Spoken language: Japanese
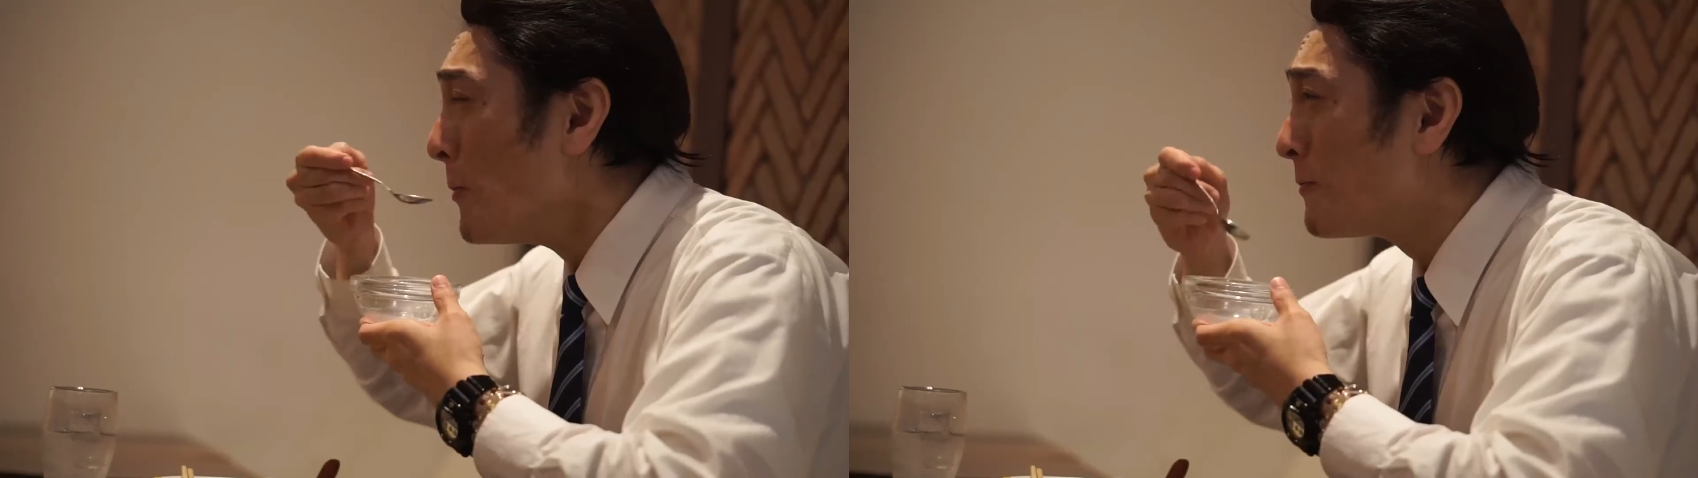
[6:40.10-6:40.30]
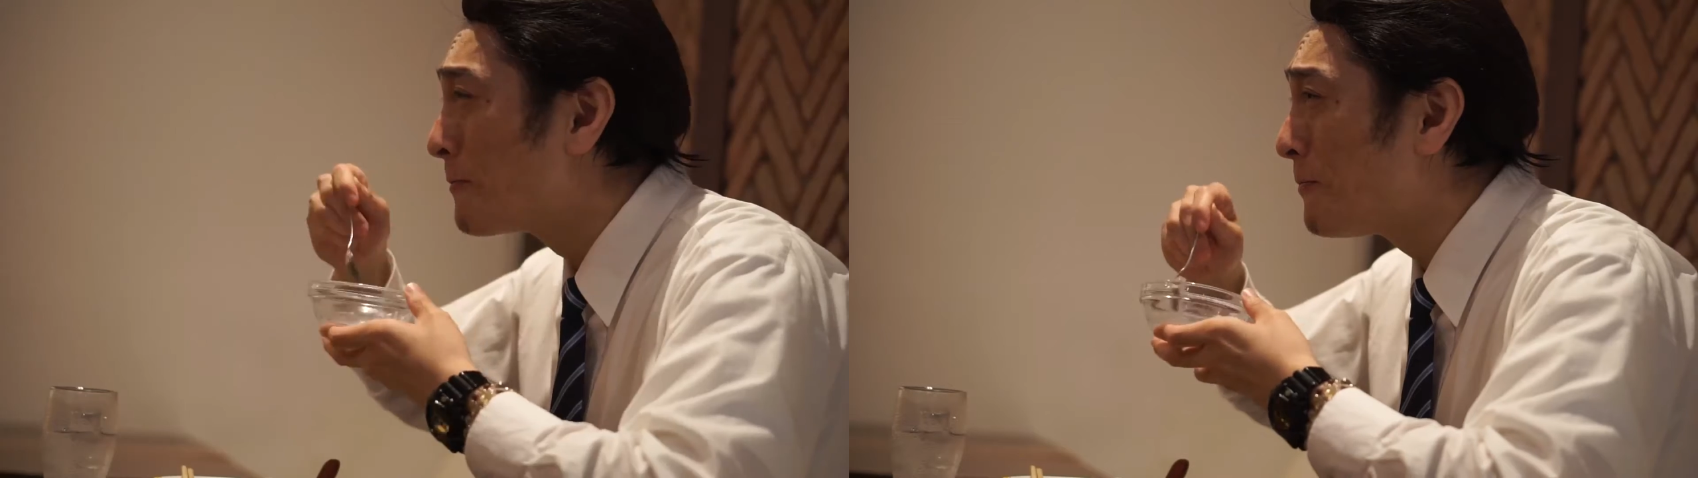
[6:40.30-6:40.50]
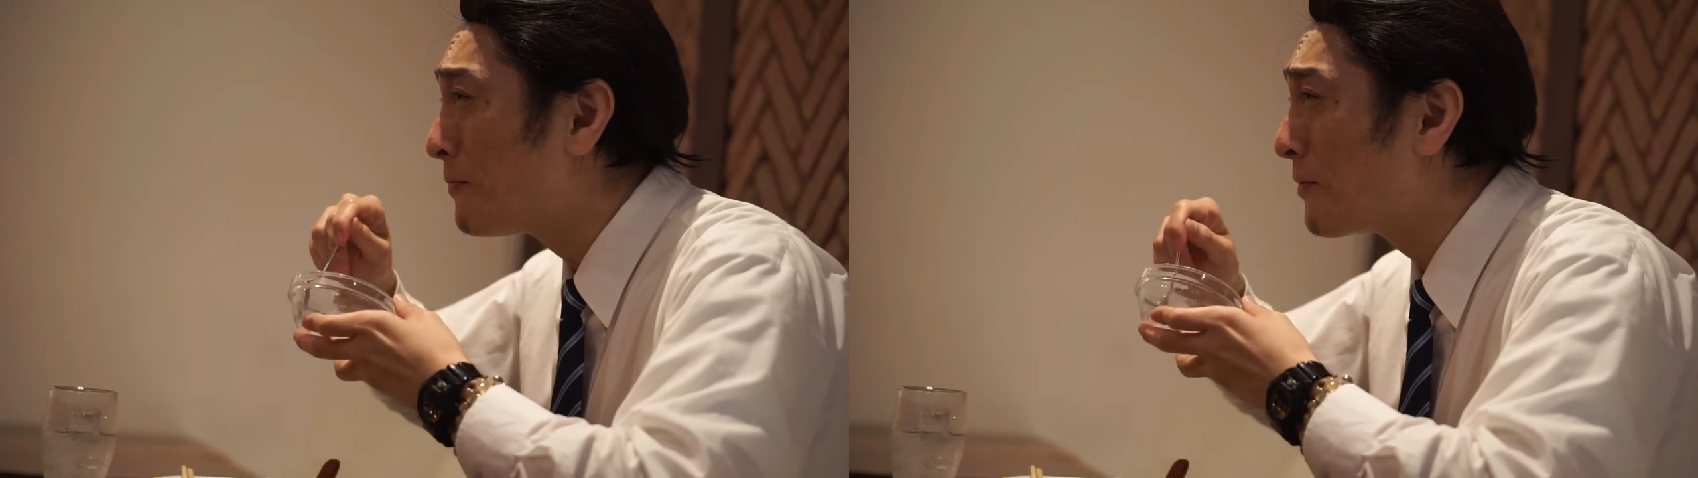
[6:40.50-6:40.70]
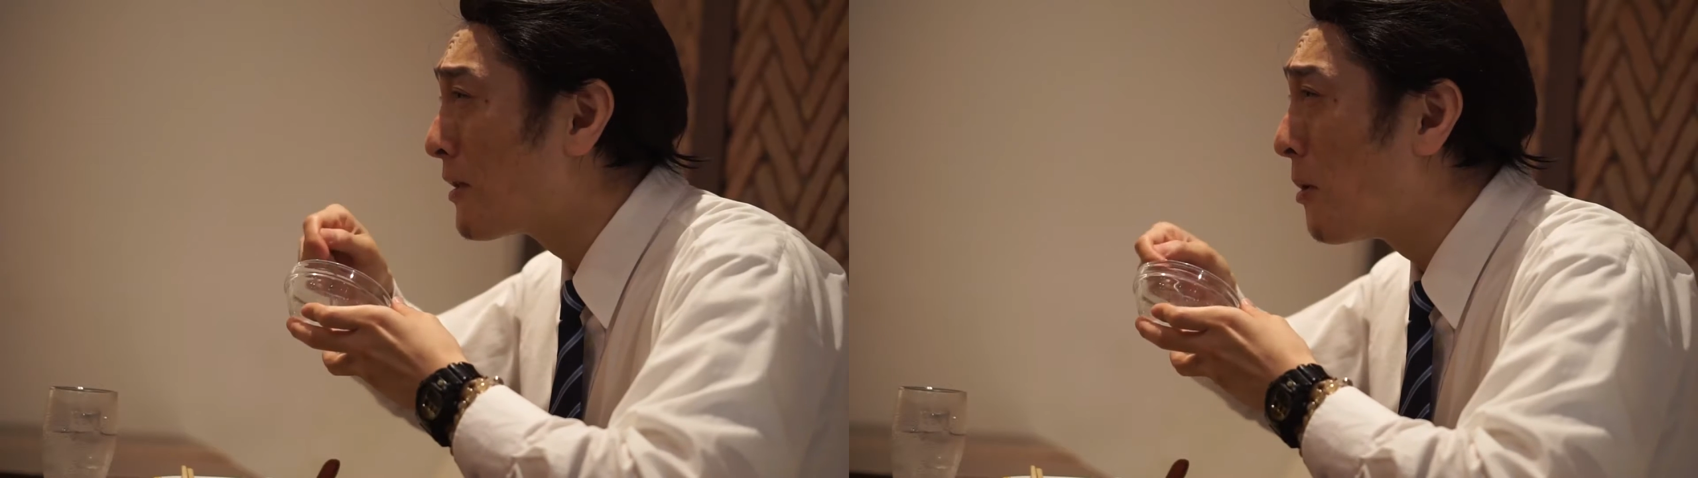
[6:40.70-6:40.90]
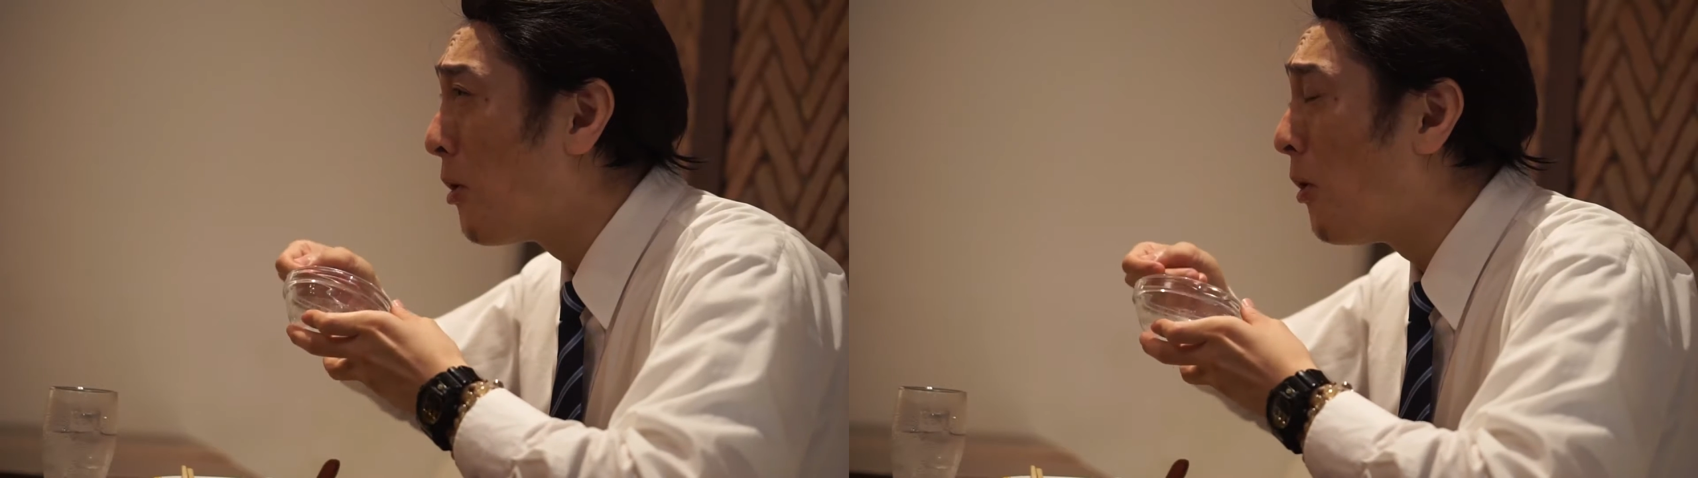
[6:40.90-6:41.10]
いいんだよ
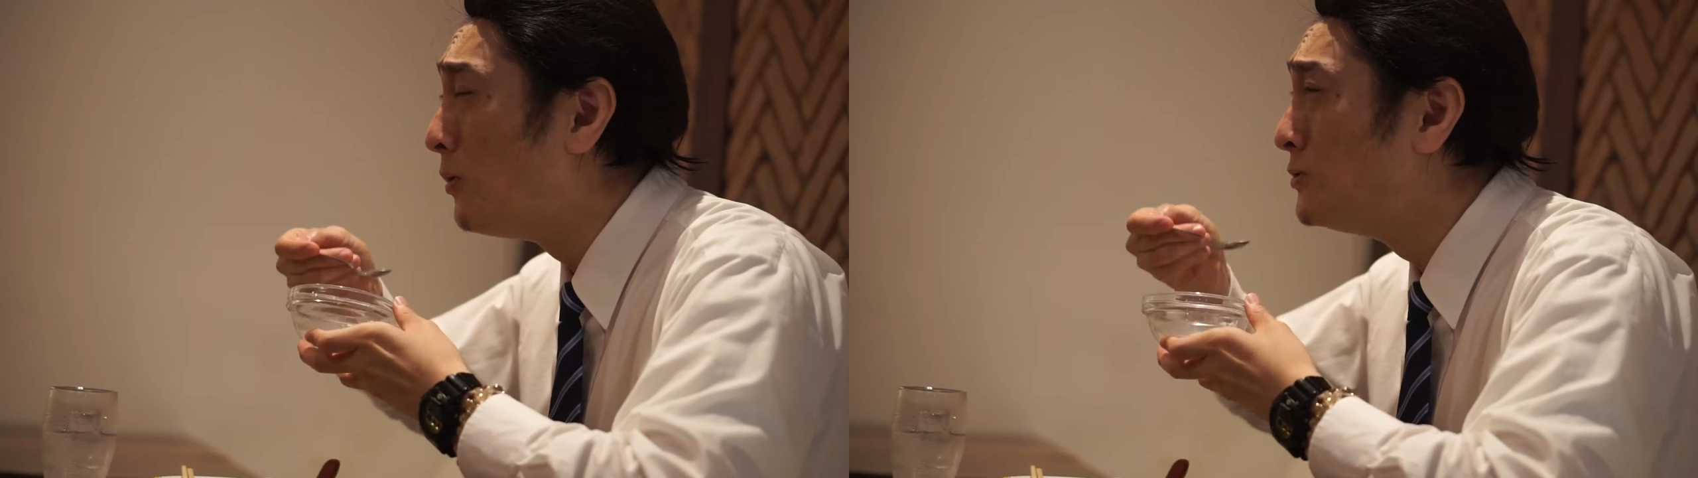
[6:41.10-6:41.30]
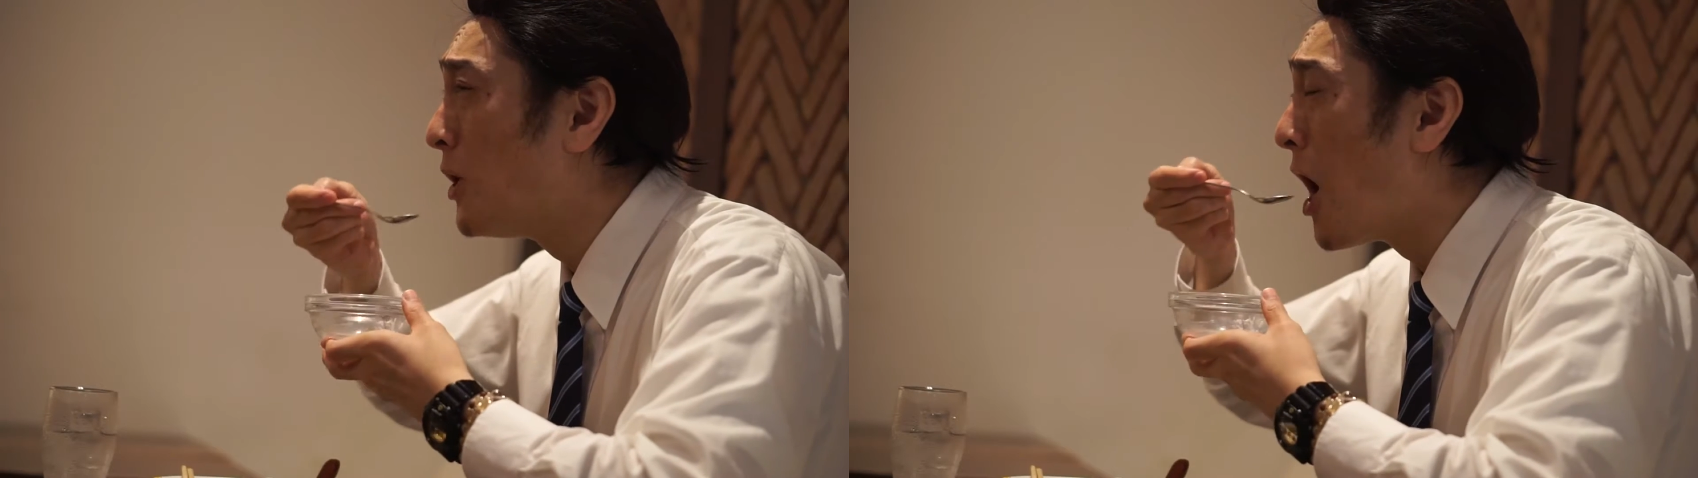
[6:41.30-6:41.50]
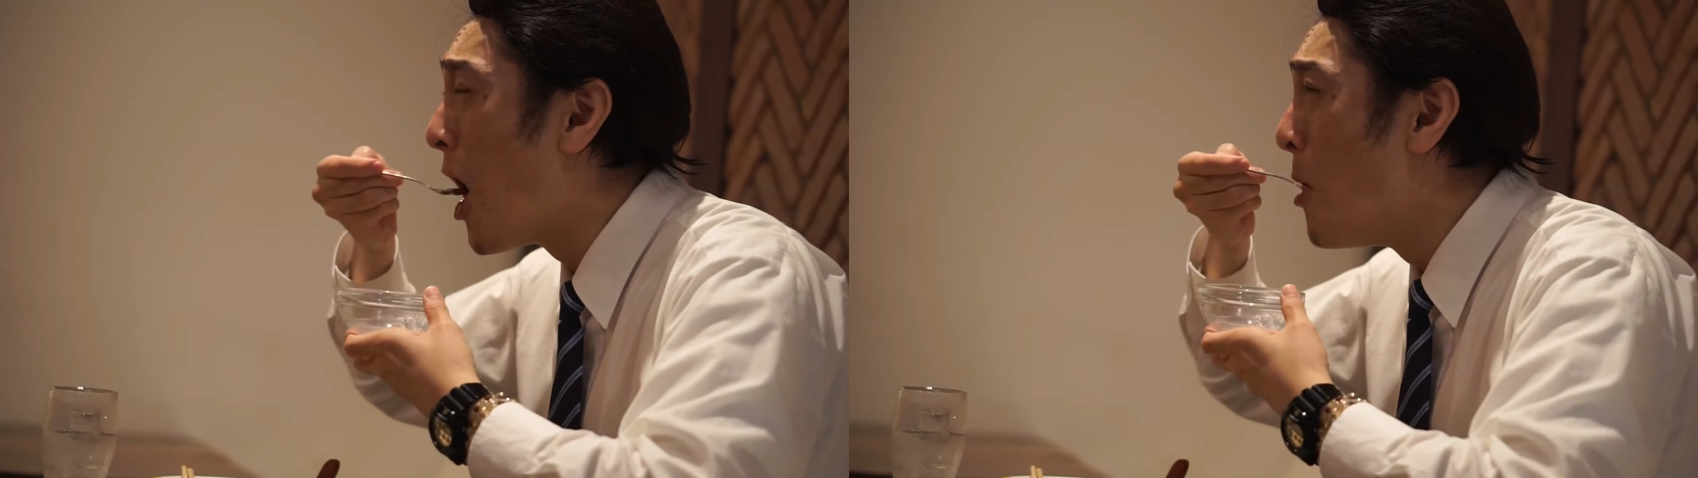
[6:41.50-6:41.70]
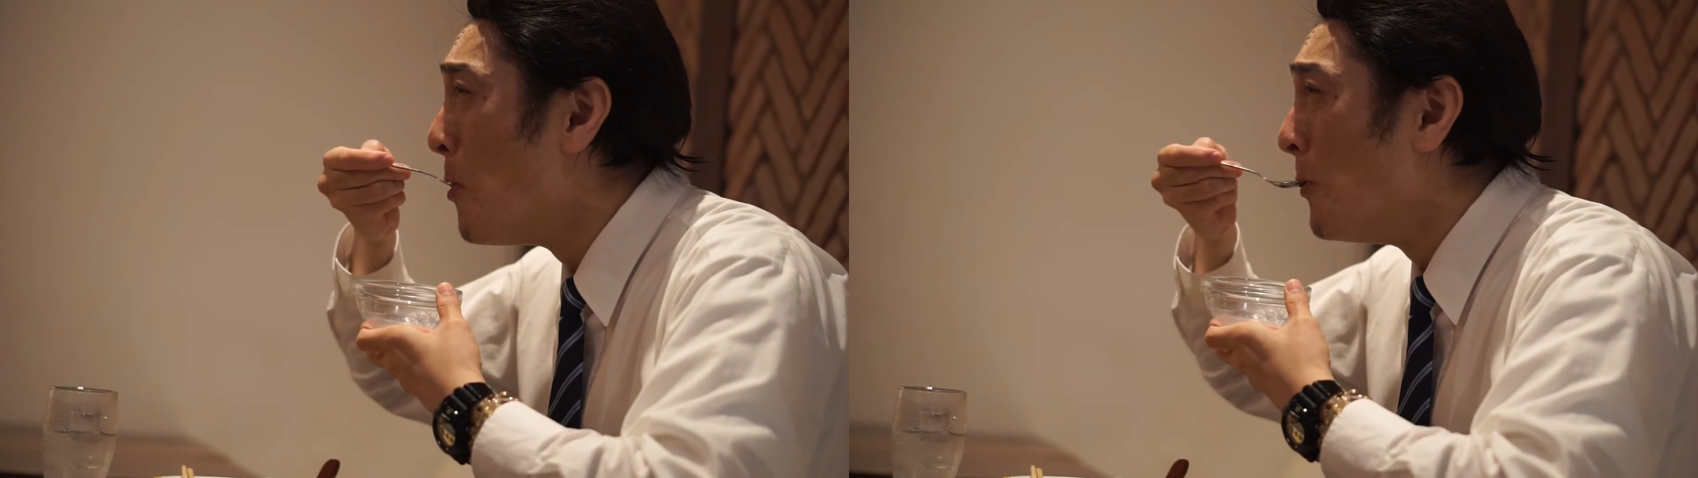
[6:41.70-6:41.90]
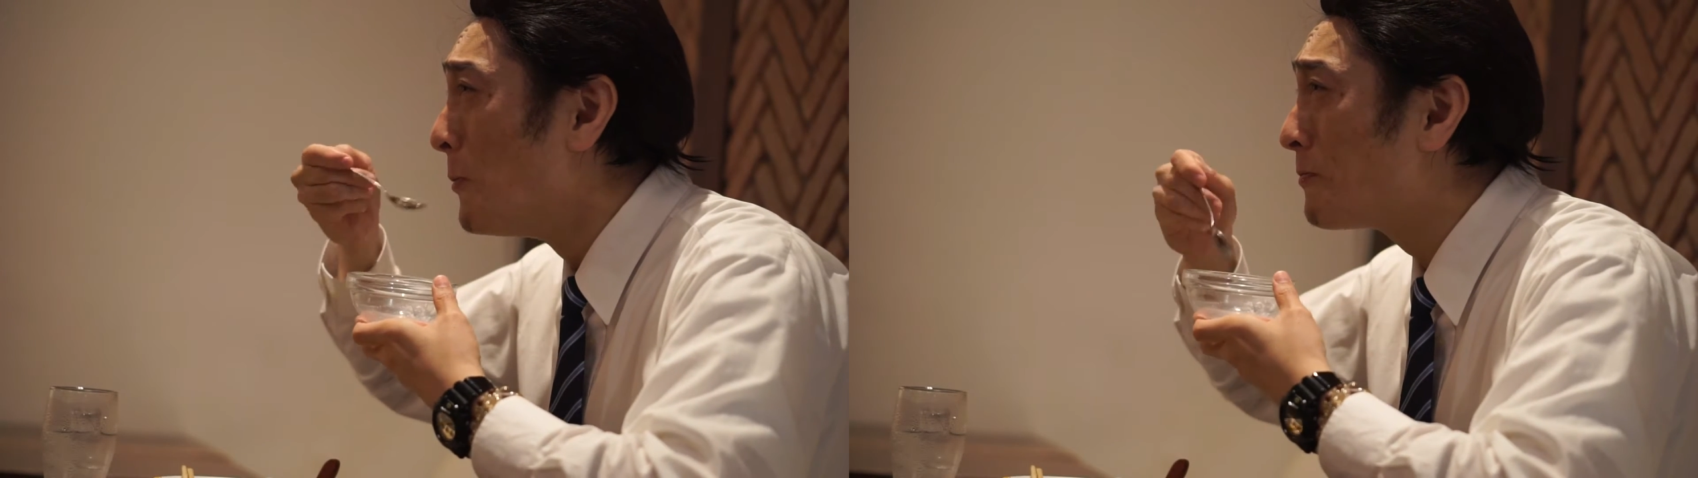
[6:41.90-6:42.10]
なこういうの